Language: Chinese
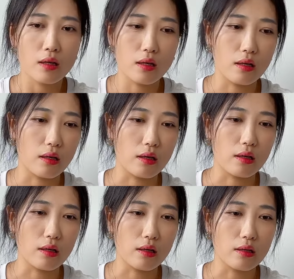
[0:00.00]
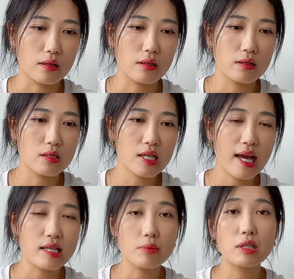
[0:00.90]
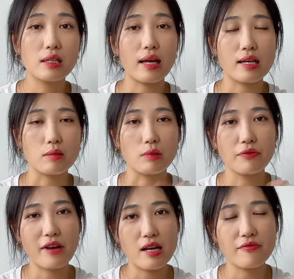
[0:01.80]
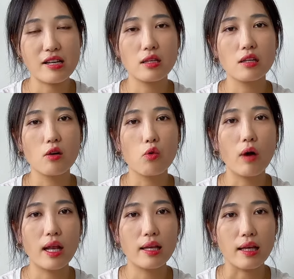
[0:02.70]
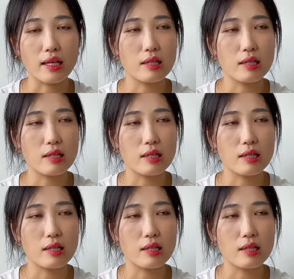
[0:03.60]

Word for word: 呃，跟 Chat GPT 啊什么的发发生了一个关联。